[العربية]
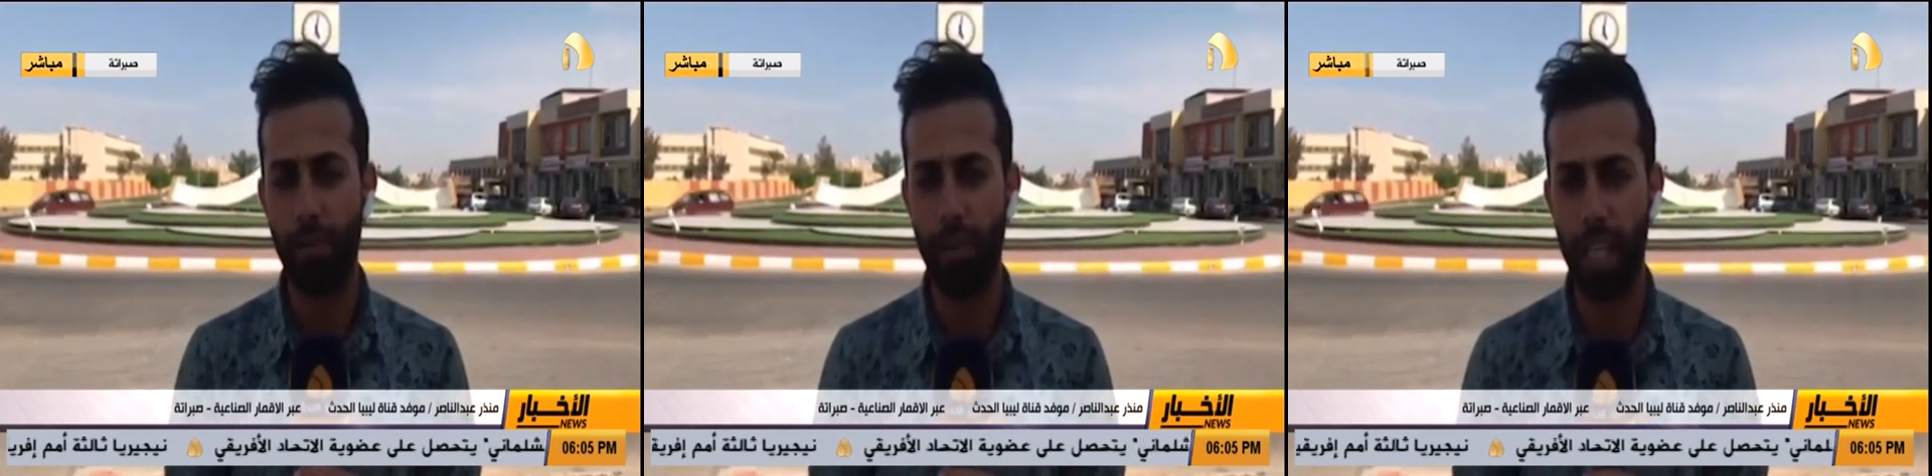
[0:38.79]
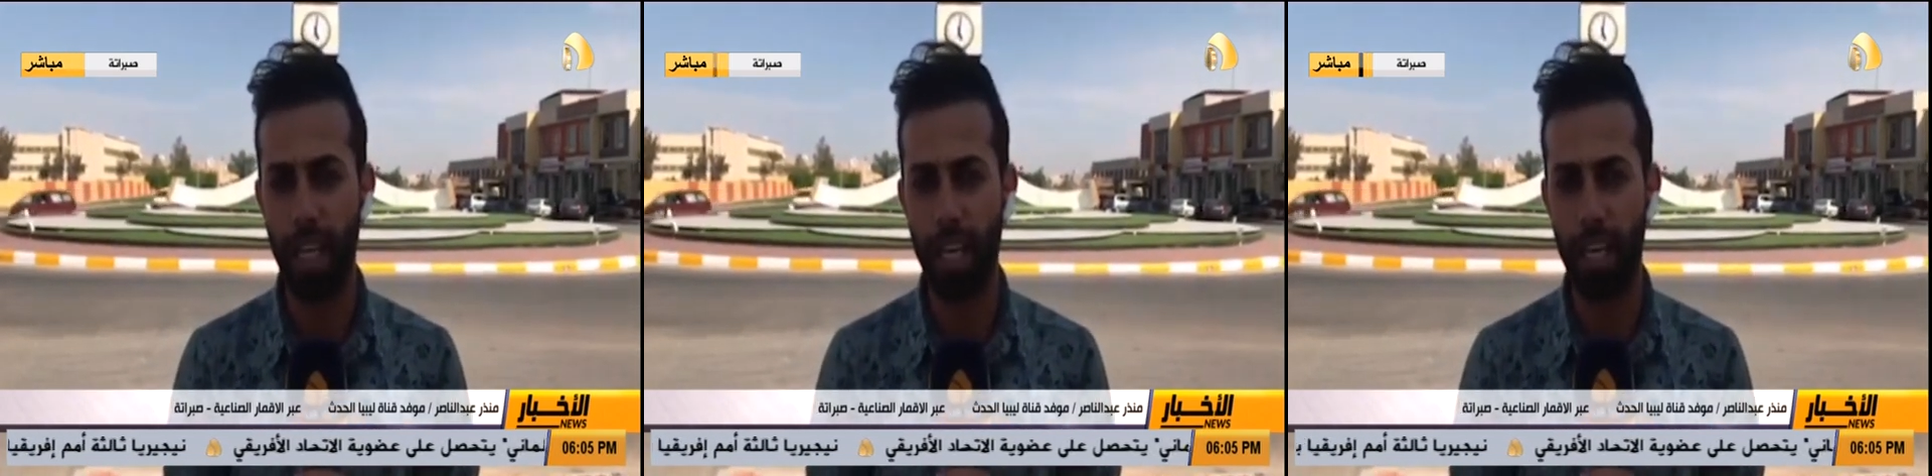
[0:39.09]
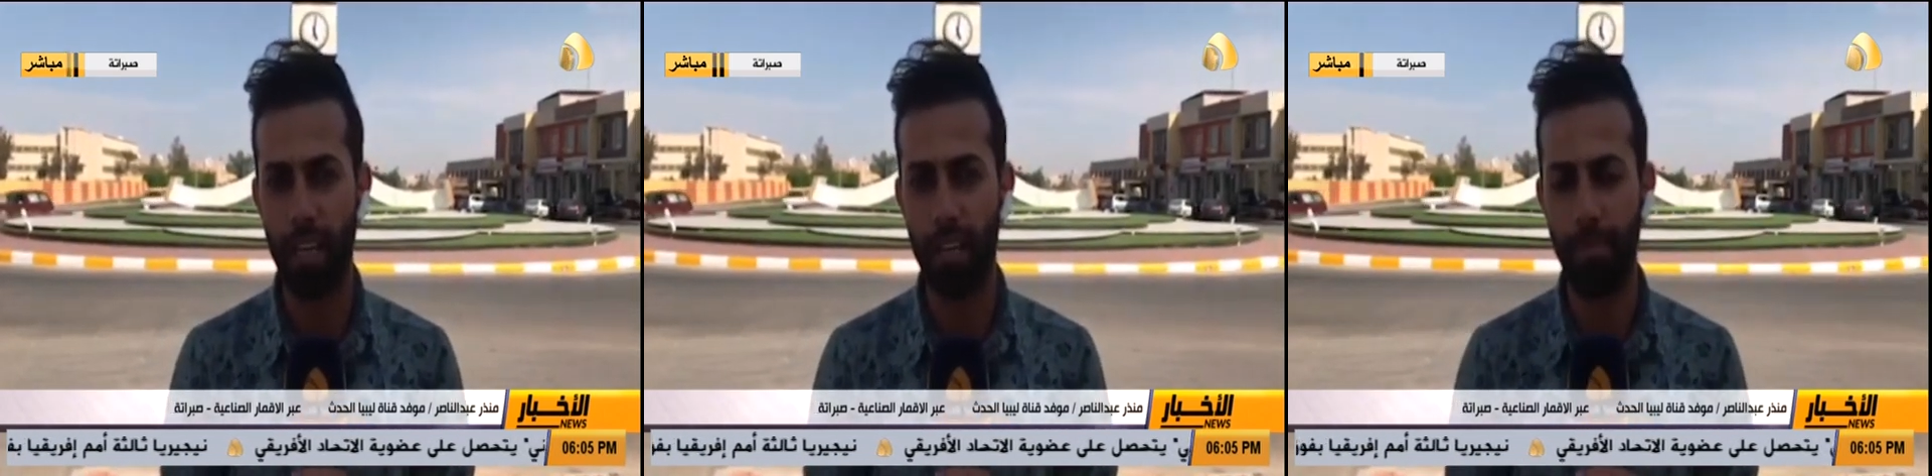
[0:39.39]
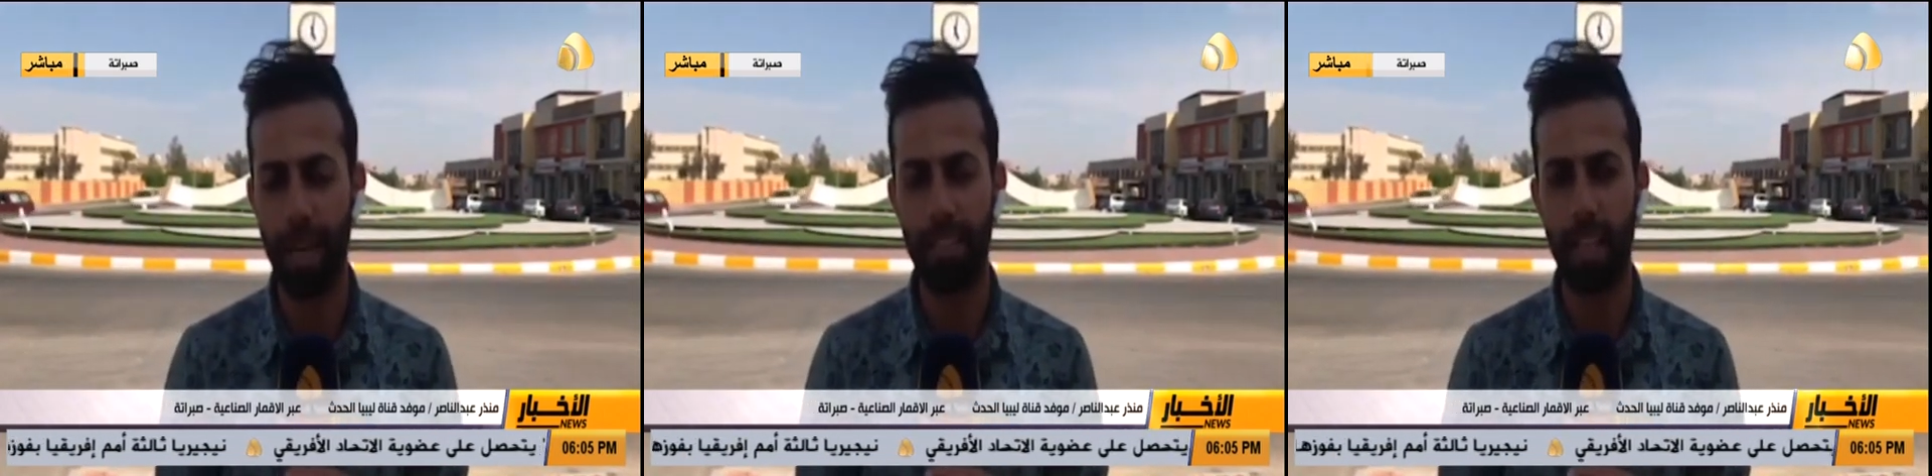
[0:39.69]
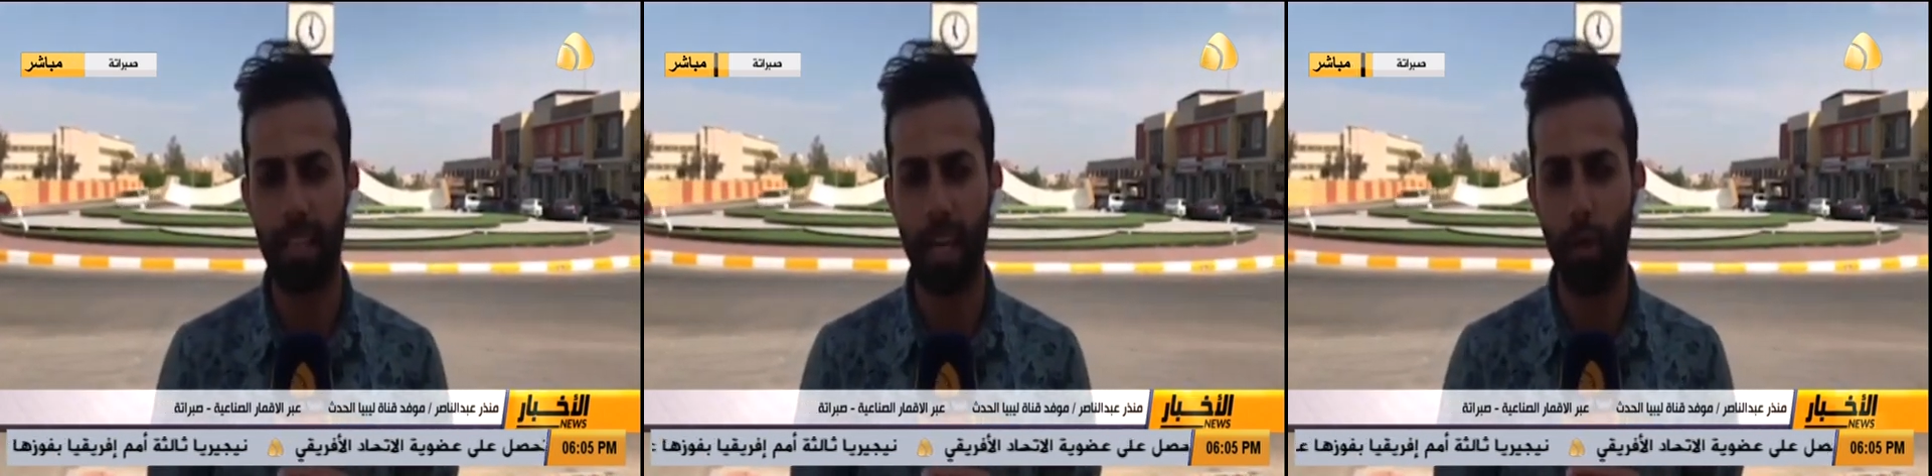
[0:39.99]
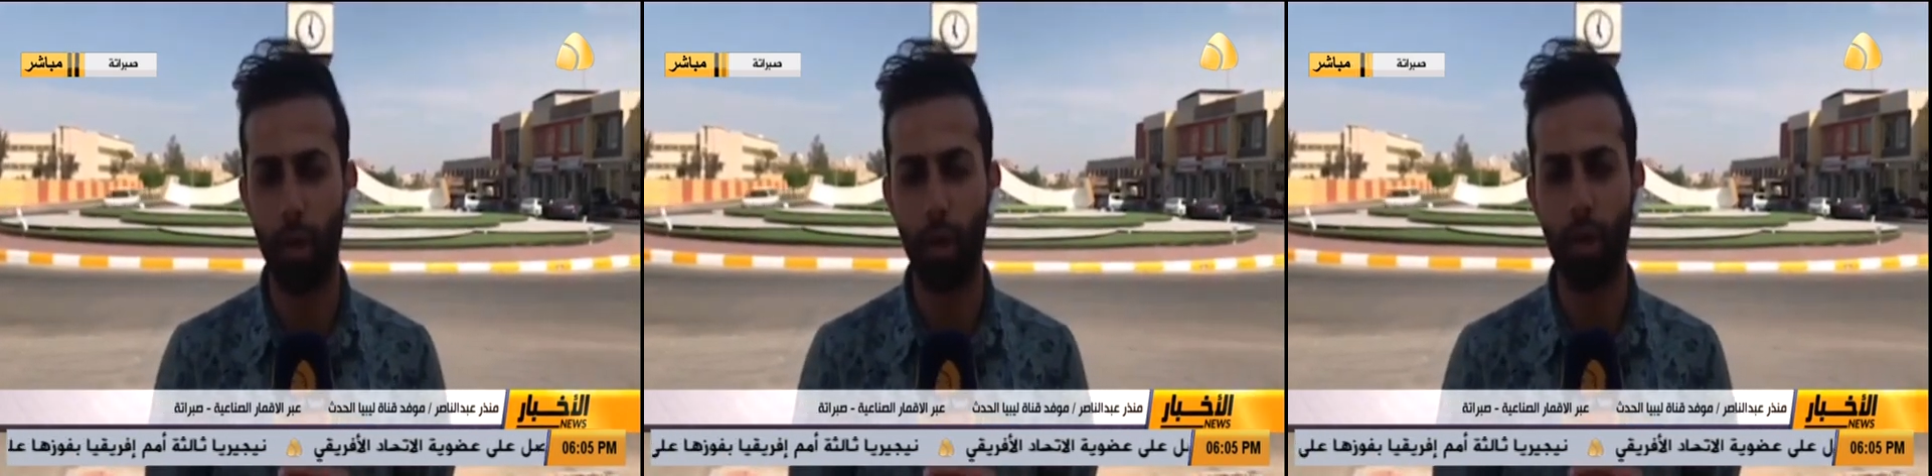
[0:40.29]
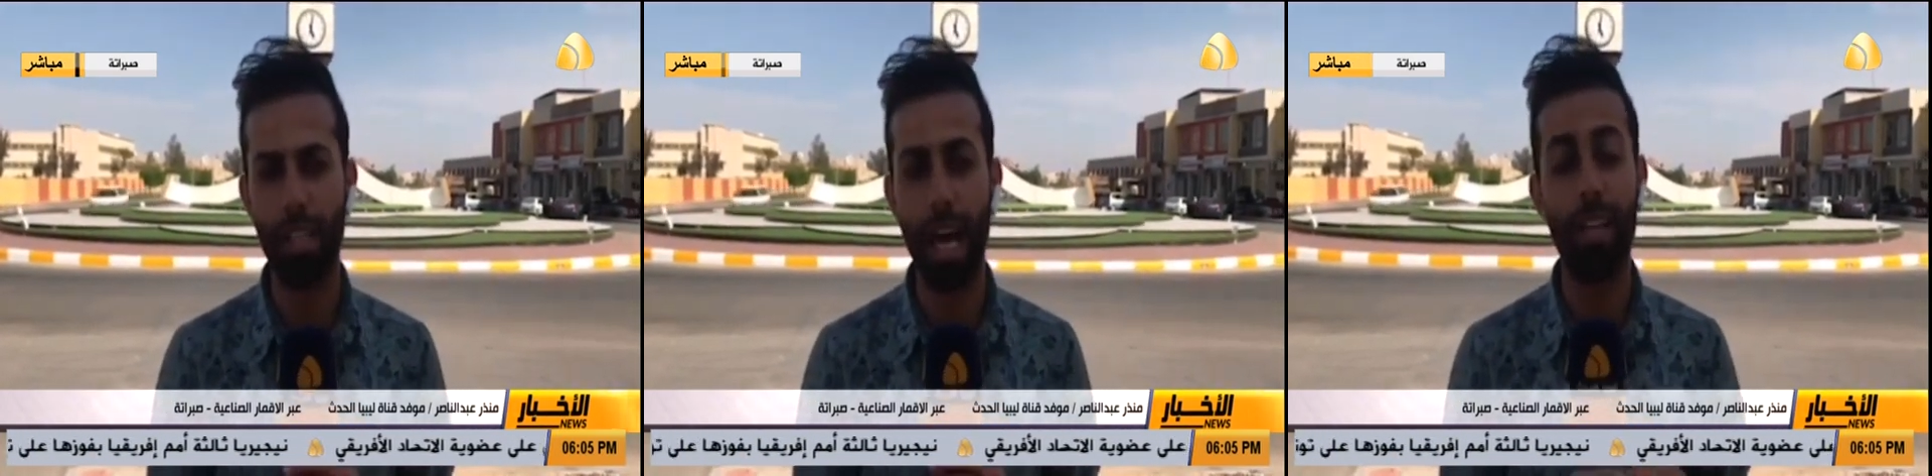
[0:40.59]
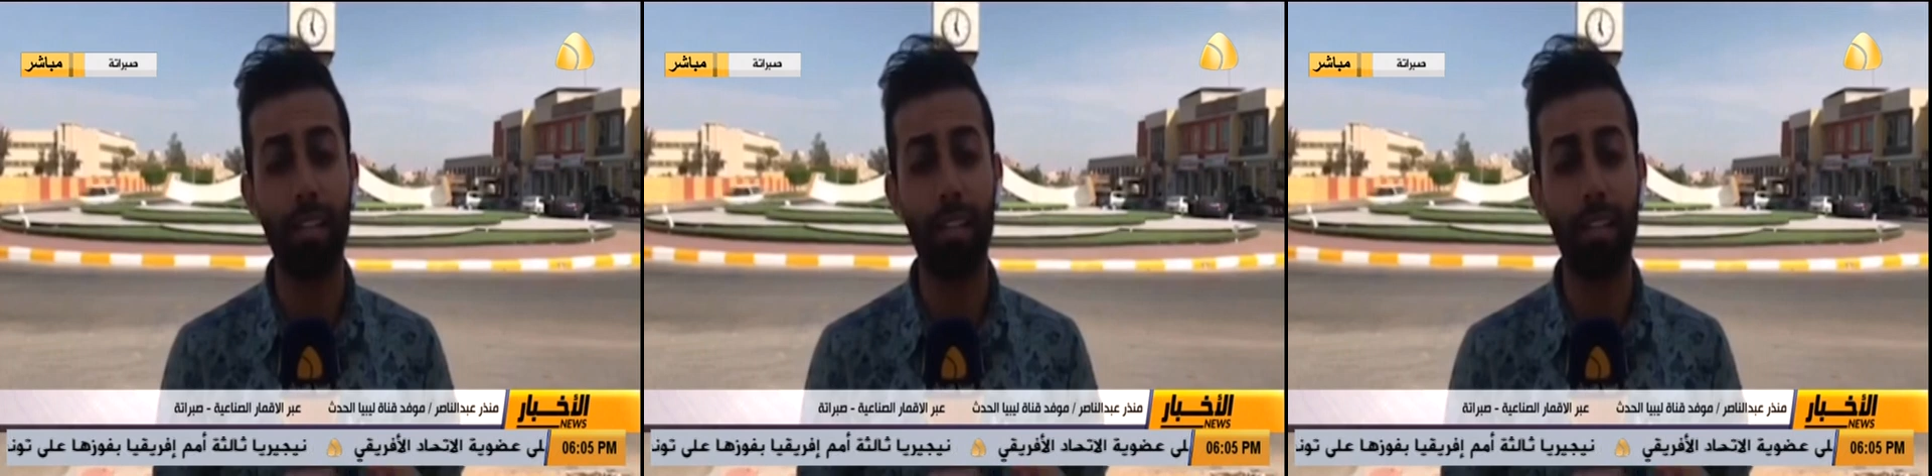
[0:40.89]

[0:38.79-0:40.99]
في آه، مادة الوقود